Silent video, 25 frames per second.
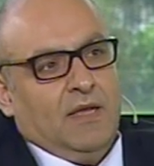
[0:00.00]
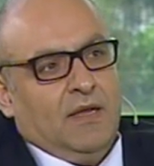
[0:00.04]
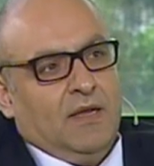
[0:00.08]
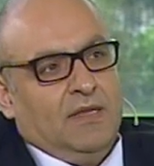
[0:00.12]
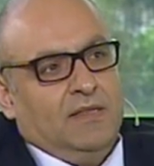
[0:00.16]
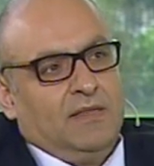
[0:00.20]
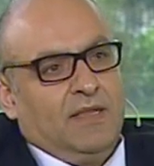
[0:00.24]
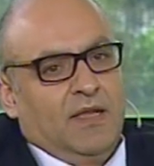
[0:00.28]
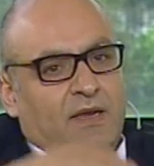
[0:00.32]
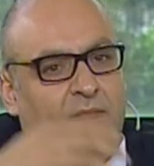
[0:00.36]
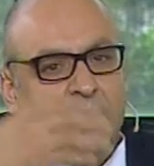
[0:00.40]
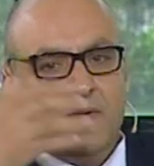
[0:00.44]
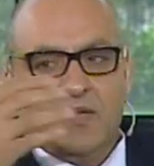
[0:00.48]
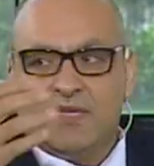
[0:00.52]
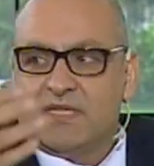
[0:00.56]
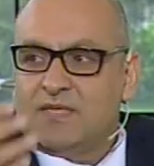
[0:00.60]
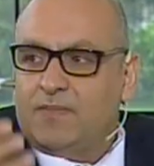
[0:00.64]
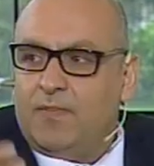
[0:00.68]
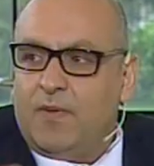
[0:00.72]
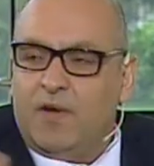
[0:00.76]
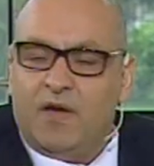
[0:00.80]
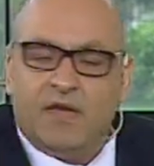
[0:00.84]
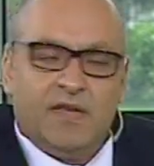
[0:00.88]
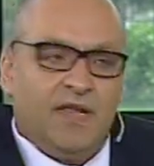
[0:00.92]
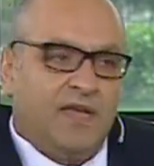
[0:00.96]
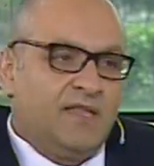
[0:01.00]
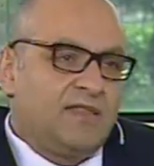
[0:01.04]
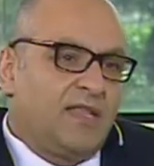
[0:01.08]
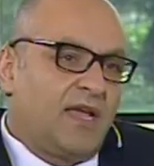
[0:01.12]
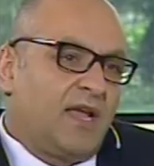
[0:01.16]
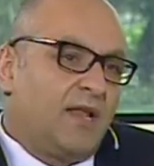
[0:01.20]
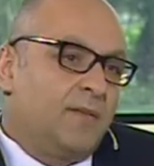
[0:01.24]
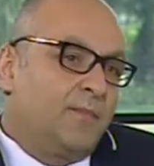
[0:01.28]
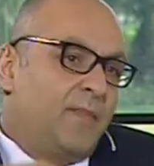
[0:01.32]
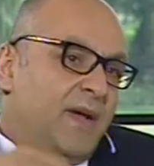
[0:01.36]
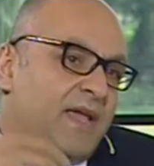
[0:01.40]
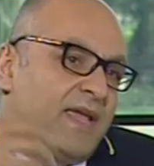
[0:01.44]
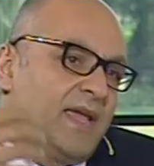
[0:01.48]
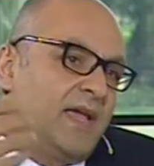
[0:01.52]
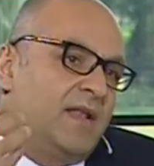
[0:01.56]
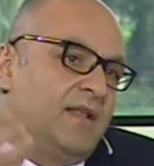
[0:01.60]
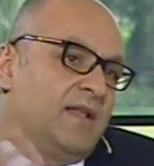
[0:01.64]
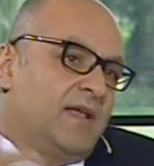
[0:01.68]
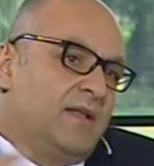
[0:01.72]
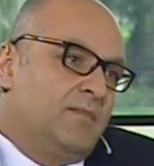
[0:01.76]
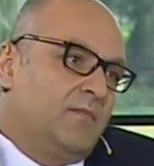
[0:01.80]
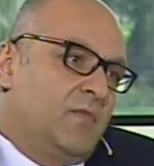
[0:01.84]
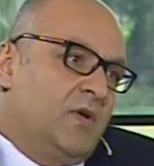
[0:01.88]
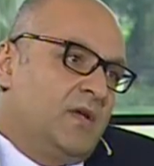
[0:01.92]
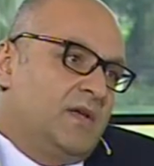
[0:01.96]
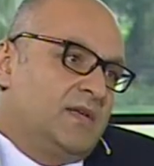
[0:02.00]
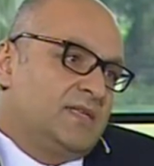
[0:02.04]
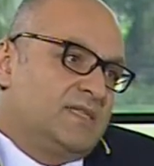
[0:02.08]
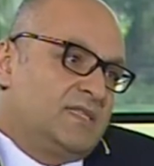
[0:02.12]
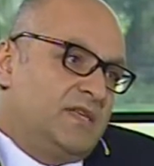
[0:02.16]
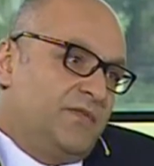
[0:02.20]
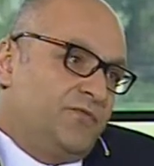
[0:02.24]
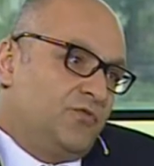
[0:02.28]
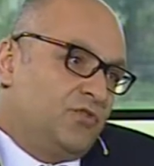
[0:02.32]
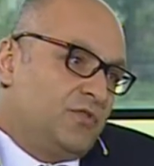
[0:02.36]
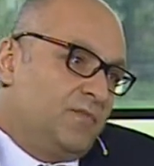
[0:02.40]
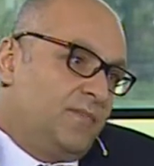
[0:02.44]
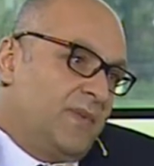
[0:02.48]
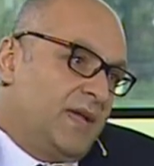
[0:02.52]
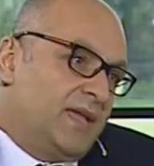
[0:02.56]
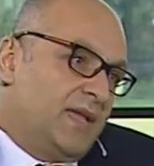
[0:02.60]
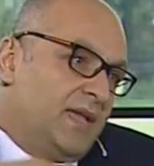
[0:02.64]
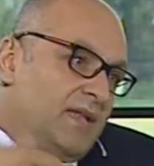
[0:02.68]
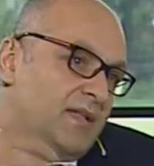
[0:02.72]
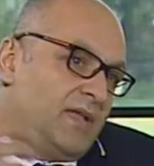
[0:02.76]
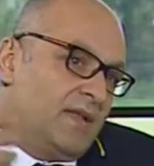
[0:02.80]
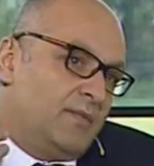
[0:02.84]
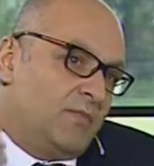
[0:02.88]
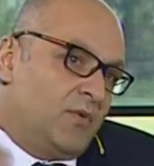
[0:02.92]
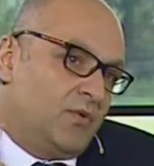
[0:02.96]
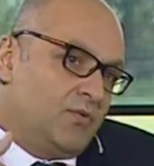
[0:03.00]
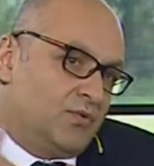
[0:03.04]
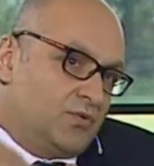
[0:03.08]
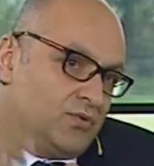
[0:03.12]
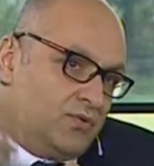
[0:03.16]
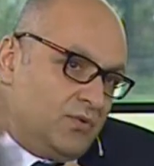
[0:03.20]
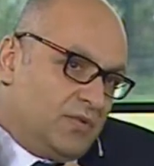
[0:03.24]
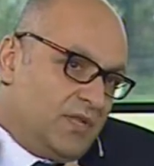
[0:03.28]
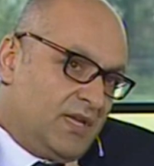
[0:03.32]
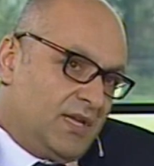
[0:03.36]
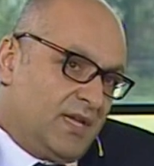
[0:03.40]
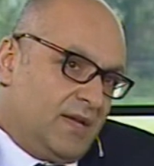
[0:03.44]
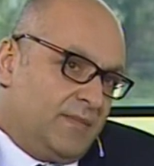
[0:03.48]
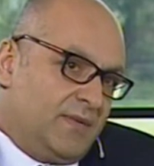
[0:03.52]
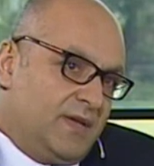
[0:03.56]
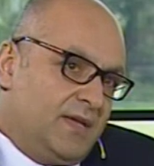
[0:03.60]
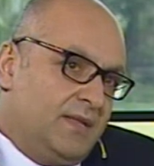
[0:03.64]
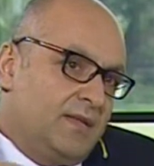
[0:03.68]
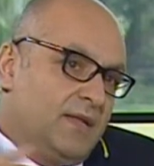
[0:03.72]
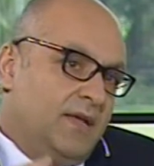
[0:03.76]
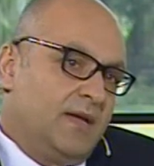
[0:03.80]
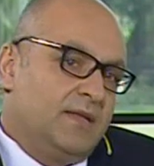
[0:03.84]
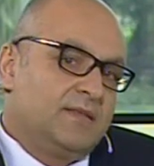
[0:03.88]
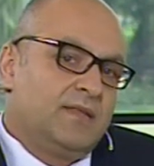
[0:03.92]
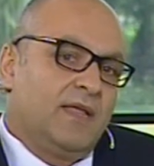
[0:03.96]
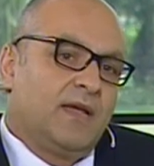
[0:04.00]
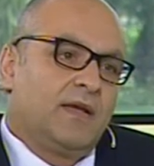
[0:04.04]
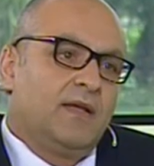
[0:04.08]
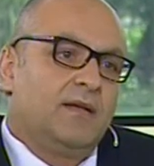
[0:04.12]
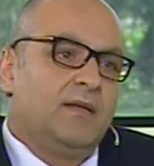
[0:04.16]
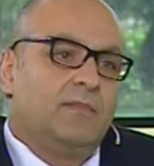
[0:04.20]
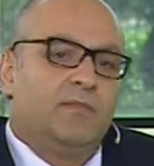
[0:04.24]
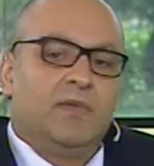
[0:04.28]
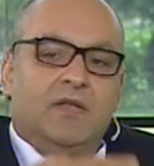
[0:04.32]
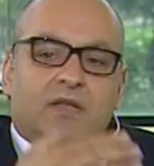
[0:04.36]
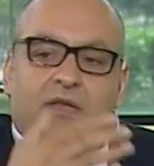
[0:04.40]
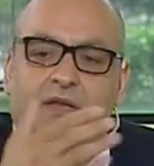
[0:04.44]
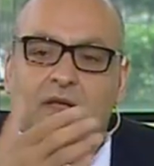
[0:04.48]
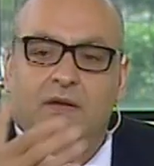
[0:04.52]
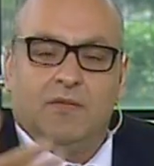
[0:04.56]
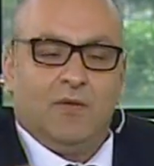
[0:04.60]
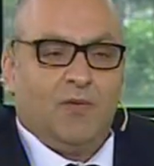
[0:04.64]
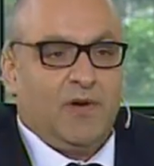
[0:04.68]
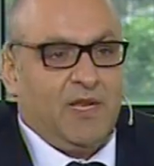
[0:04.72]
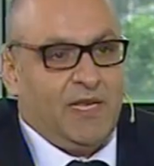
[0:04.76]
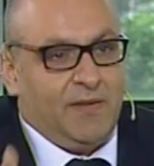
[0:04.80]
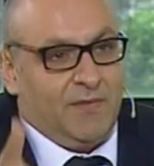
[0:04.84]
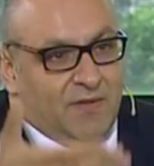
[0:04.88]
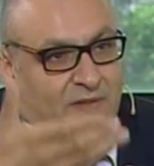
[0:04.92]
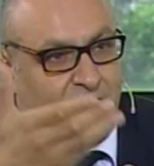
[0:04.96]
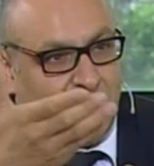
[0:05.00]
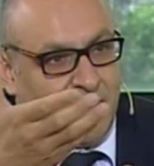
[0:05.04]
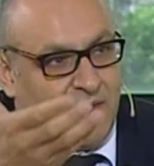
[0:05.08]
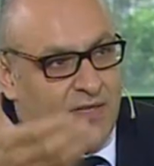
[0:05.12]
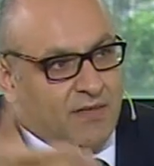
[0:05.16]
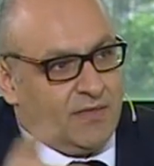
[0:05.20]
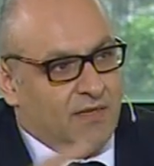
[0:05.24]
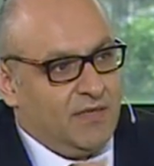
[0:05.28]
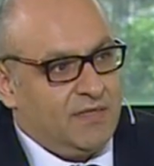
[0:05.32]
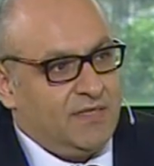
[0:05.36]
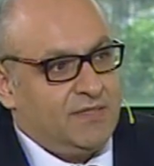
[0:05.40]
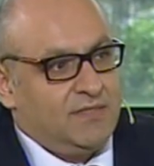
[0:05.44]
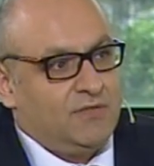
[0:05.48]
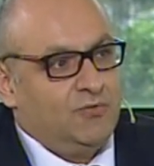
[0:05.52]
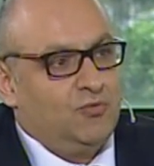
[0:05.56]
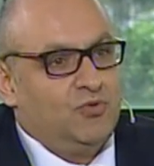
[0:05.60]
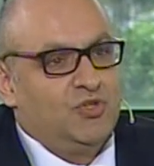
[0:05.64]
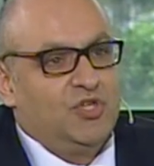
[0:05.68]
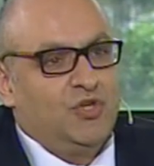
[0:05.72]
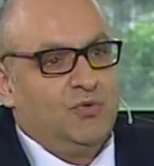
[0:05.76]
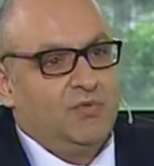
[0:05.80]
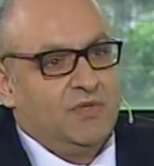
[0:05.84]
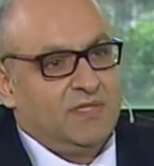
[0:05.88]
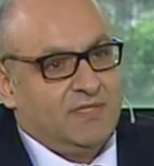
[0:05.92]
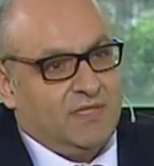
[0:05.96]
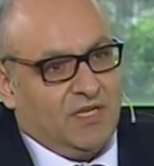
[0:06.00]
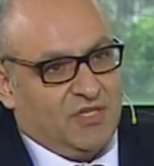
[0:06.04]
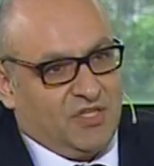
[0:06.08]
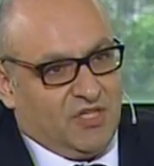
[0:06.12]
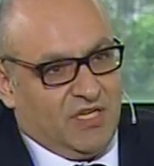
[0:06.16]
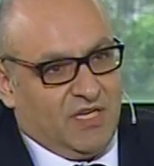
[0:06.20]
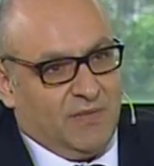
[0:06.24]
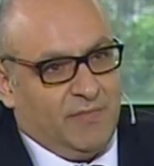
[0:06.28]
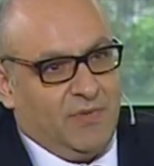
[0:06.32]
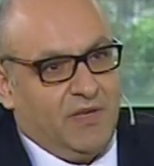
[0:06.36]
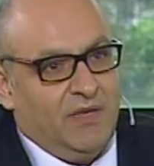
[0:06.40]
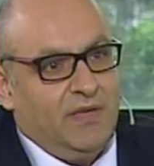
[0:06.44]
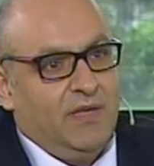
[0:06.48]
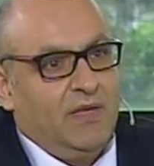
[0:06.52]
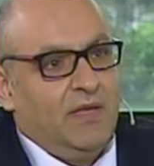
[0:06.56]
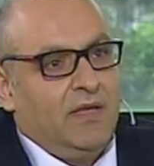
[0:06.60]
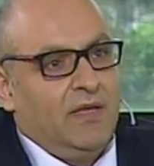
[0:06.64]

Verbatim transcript: عندك بالاسباني عندك البايلا السي فود بايلا الموجوده كمان عندك بالياباني مثل ما قلنا السوشي والساشيمي